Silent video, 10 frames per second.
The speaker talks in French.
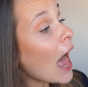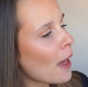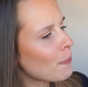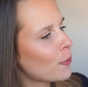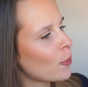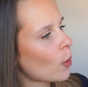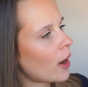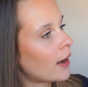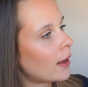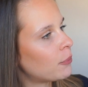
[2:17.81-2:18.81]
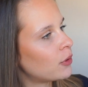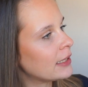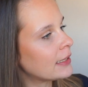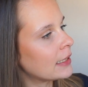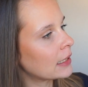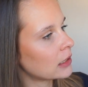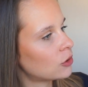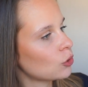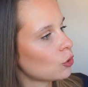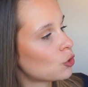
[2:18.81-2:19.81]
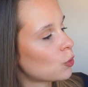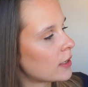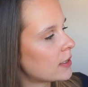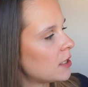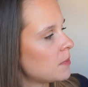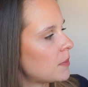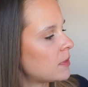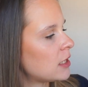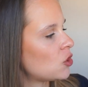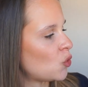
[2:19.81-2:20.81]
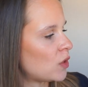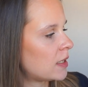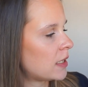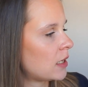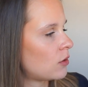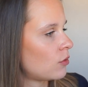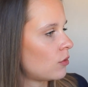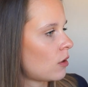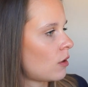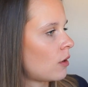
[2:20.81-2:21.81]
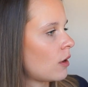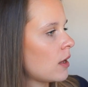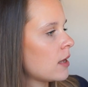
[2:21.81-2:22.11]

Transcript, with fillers: un peu moins la police d'écriture choisie, même si je sais que euh,